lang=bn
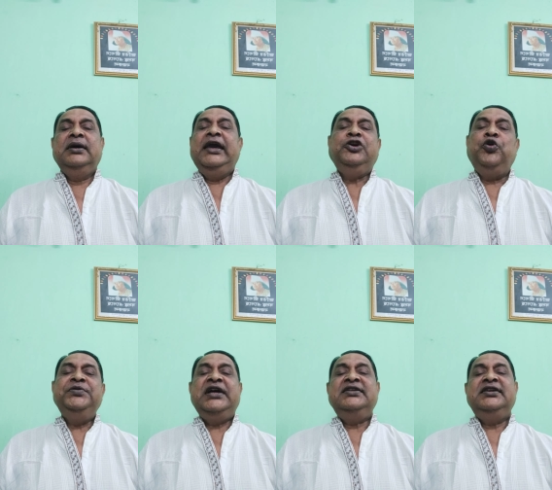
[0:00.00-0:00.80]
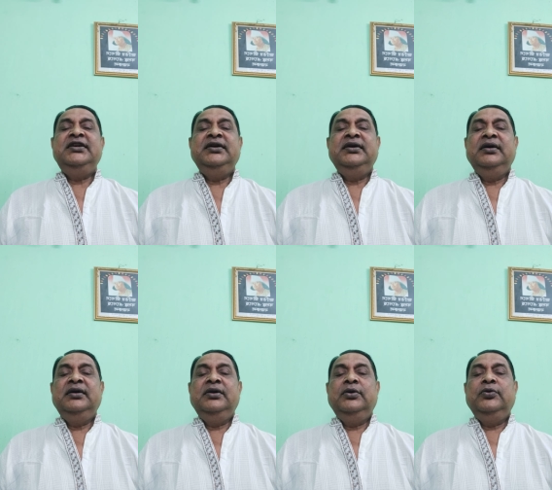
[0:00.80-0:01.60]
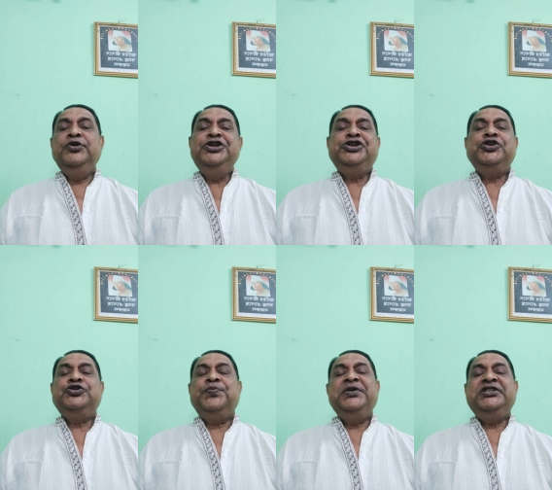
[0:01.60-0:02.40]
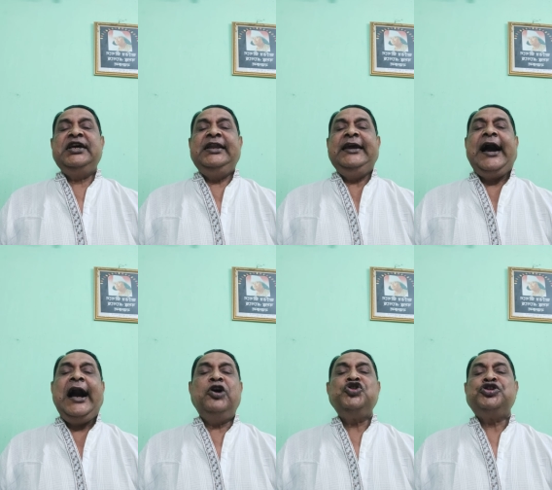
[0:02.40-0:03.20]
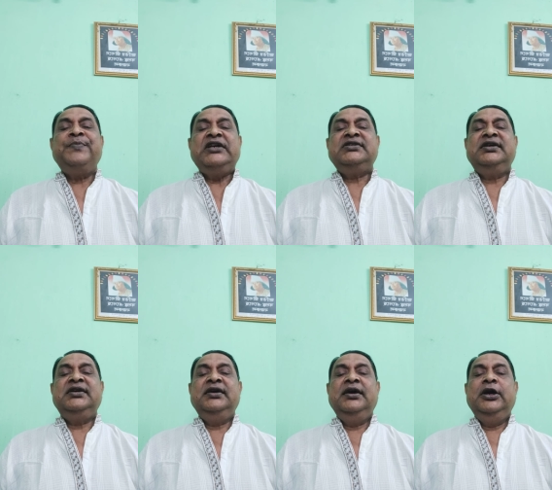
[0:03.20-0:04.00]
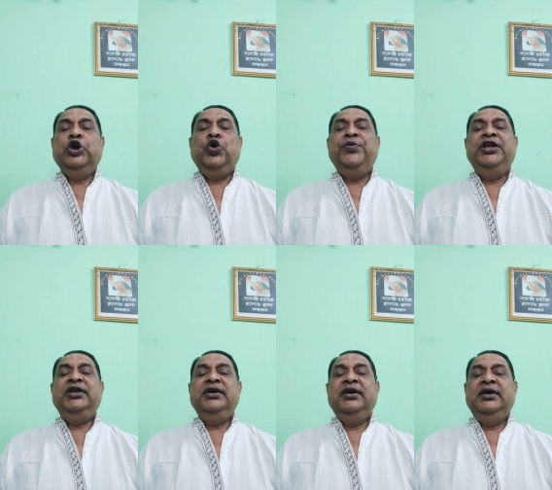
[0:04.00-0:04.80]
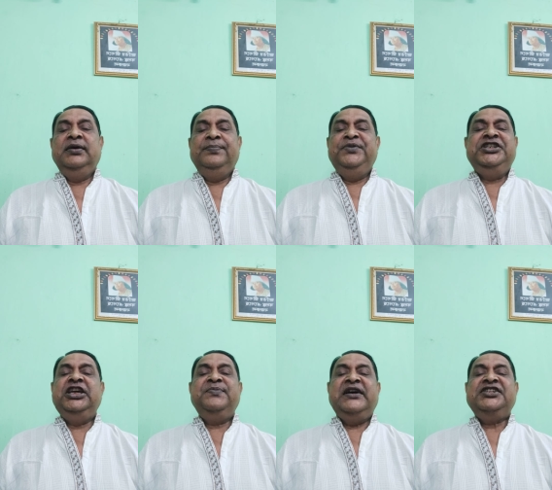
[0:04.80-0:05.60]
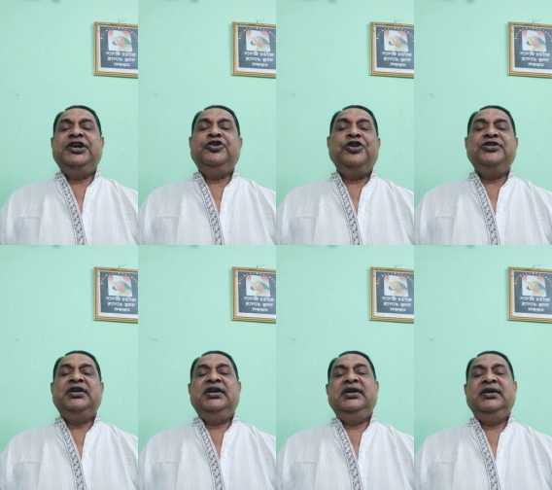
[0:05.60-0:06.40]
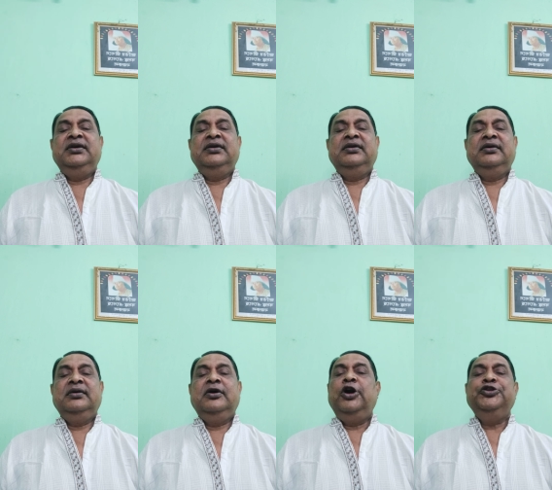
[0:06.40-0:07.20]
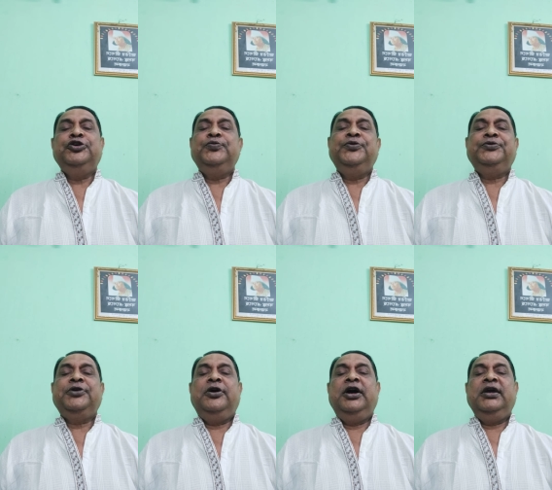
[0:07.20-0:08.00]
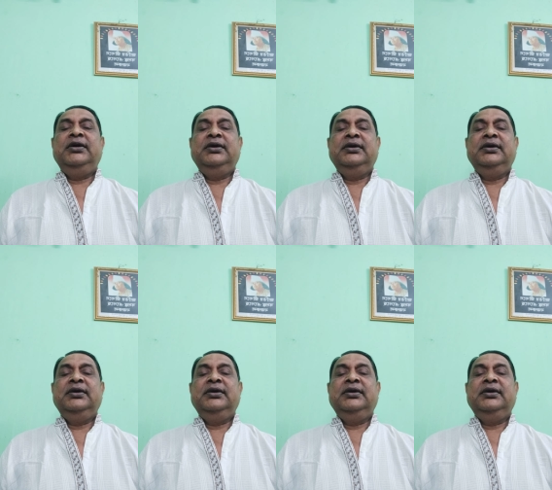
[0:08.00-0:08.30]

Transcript: এই কবিতাটি উনিশশো সালে আগস্ট মাসে কবির বিশেরবাসী গ্রন্থে অন্তর্ভুক্ত হয়